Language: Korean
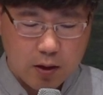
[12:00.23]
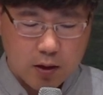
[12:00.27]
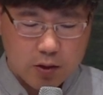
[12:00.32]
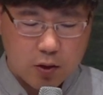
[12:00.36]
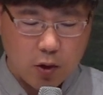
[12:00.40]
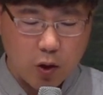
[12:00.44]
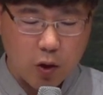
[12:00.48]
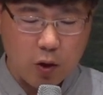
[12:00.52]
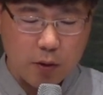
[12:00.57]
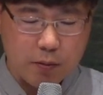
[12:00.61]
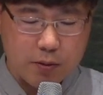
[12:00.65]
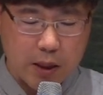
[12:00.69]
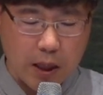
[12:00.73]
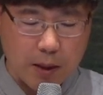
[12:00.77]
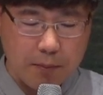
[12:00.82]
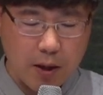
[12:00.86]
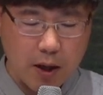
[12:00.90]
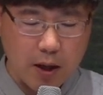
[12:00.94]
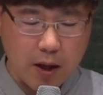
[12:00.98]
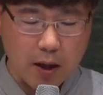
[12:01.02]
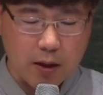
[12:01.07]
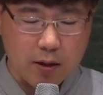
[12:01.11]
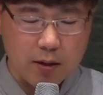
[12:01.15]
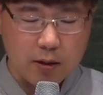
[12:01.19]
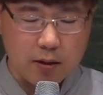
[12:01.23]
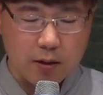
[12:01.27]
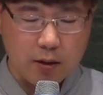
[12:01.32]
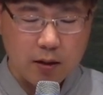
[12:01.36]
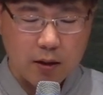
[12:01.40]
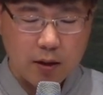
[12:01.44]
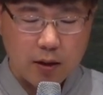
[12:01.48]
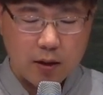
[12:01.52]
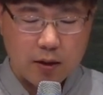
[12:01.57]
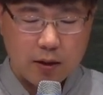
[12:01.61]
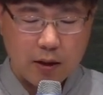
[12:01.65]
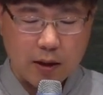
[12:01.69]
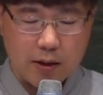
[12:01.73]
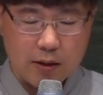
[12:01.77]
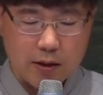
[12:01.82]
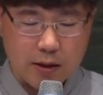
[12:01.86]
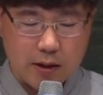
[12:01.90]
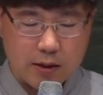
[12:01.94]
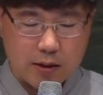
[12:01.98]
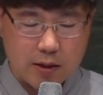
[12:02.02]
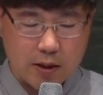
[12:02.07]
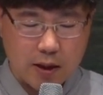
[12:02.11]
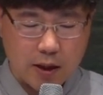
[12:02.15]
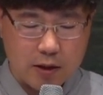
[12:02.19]
성읍 사방에는
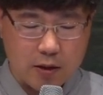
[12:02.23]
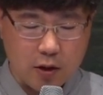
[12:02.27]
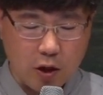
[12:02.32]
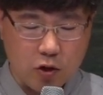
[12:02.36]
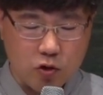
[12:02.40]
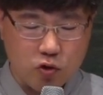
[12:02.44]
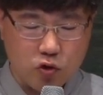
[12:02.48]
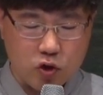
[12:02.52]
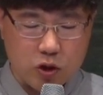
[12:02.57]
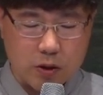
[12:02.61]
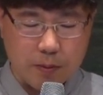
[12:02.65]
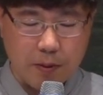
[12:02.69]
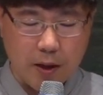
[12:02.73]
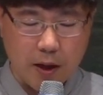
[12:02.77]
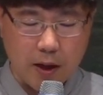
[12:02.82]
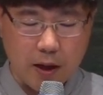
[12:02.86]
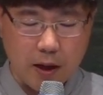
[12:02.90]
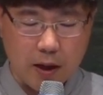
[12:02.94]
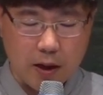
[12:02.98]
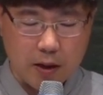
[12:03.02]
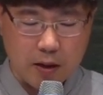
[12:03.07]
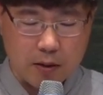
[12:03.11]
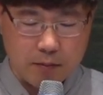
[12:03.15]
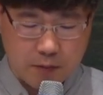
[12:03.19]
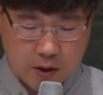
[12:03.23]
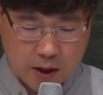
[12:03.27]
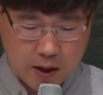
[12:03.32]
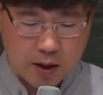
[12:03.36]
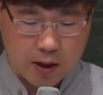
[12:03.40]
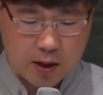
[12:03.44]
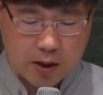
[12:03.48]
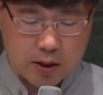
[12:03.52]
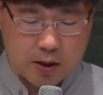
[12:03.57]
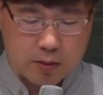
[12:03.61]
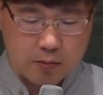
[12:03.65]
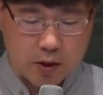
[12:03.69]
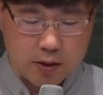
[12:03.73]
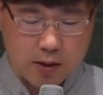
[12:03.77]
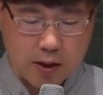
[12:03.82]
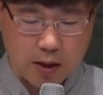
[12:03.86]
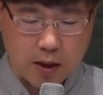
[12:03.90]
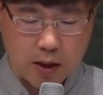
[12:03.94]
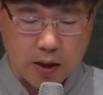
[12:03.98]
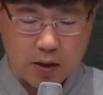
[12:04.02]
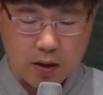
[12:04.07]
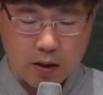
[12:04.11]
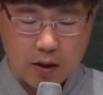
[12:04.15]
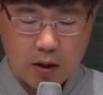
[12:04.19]
이스라엘 열두 지파의 이름을
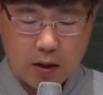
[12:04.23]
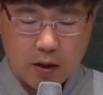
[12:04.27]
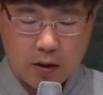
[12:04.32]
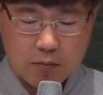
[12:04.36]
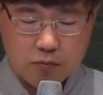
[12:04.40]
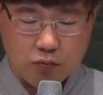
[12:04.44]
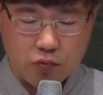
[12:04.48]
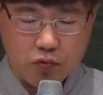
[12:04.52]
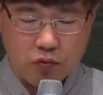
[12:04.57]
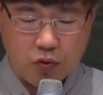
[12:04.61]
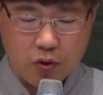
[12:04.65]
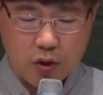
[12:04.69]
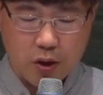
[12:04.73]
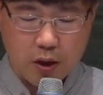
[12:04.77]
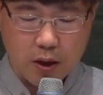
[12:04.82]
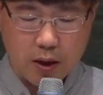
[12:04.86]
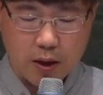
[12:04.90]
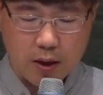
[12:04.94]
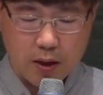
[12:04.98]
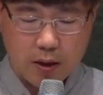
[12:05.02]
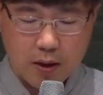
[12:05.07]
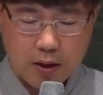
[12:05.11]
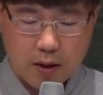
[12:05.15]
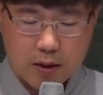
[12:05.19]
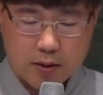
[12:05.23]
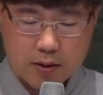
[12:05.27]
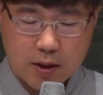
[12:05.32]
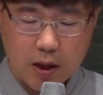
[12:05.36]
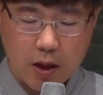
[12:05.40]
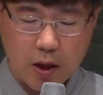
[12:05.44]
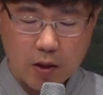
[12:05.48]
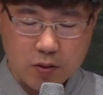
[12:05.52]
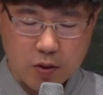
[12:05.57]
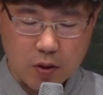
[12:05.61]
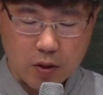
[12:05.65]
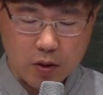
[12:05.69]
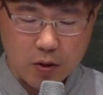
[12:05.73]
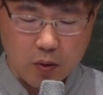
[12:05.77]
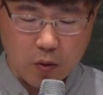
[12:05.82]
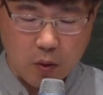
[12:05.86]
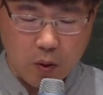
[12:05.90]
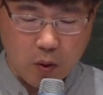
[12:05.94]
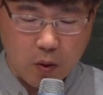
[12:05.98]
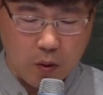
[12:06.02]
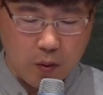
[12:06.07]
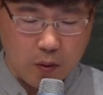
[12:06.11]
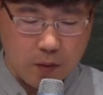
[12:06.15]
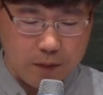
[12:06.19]
새긴 문들이 새겨져
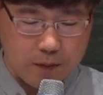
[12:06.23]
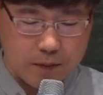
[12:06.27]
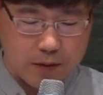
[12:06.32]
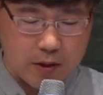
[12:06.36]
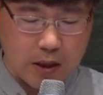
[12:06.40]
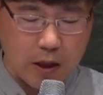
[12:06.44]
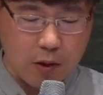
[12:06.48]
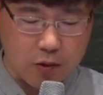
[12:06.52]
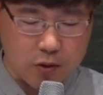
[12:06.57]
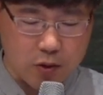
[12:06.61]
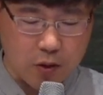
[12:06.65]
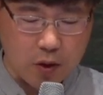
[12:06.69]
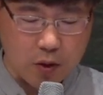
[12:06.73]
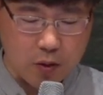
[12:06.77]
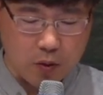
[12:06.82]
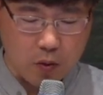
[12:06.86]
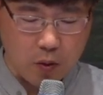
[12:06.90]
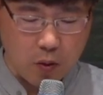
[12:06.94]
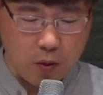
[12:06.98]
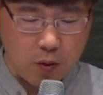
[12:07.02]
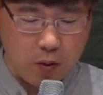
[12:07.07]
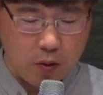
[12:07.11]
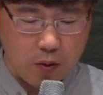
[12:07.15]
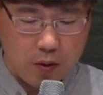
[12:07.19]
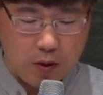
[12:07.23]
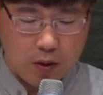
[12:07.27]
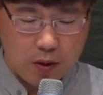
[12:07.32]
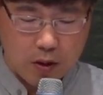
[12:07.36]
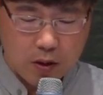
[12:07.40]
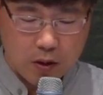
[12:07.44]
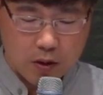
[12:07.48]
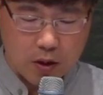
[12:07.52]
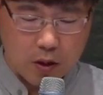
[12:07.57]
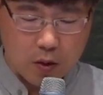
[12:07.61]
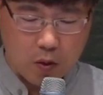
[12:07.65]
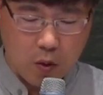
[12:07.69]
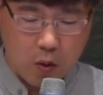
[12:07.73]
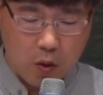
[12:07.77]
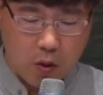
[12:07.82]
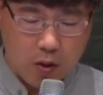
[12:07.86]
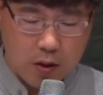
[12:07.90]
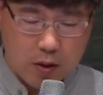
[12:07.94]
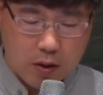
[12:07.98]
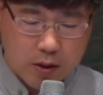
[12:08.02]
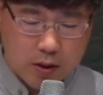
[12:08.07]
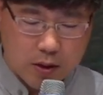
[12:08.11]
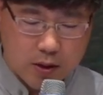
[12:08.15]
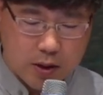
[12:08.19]
있고 세워져 있고
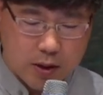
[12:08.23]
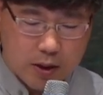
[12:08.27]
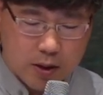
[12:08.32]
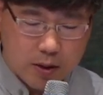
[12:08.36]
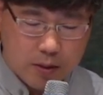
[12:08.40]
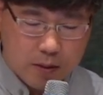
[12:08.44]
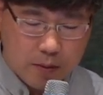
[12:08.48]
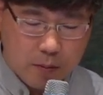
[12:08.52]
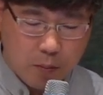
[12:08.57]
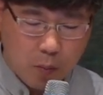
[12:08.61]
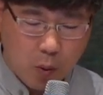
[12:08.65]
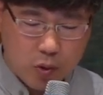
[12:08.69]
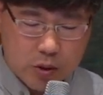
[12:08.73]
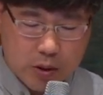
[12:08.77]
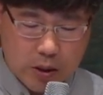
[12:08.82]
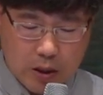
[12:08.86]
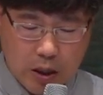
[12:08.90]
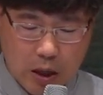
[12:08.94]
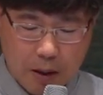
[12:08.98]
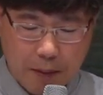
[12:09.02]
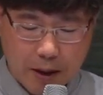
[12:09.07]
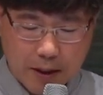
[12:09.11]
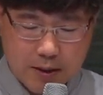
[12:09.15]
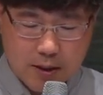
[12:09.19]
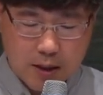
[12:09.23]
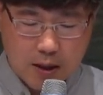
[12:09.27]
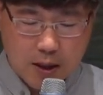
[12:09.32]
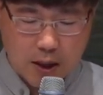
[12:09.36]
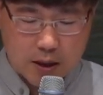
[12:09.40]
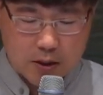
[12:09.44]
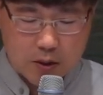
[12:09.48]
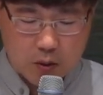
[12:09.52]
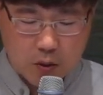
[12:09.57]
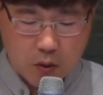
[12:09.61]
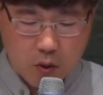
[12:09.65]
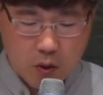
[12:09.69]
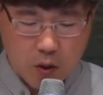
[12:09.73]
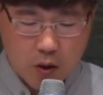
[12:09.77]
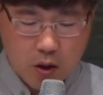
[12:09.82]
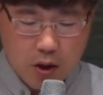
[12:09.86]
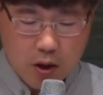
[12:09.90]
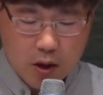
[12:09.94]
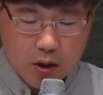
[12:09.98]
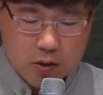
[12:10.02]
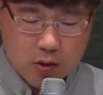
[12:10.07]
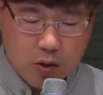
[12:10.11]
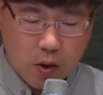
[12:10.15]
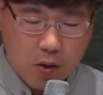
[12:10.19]
그리고 그 모습과 마찬가지로
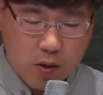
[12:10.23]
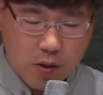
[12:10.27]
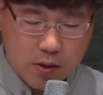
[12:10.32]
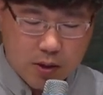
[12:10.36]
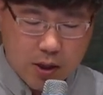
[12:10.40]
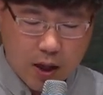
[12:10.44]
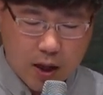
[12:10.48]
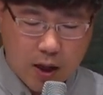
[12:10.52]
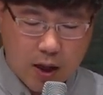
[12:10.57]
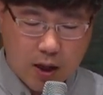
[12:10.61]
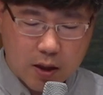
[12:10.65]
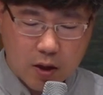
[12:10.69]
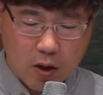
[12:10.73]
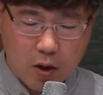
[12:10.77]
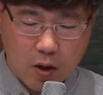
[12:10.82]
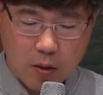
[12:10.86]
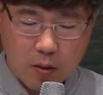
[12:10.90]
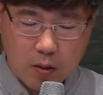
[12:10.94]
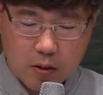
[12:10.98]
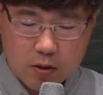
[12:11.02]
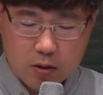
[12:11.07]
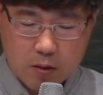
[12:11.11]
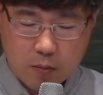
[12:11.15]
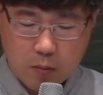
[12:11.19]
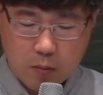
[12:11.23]
정사각형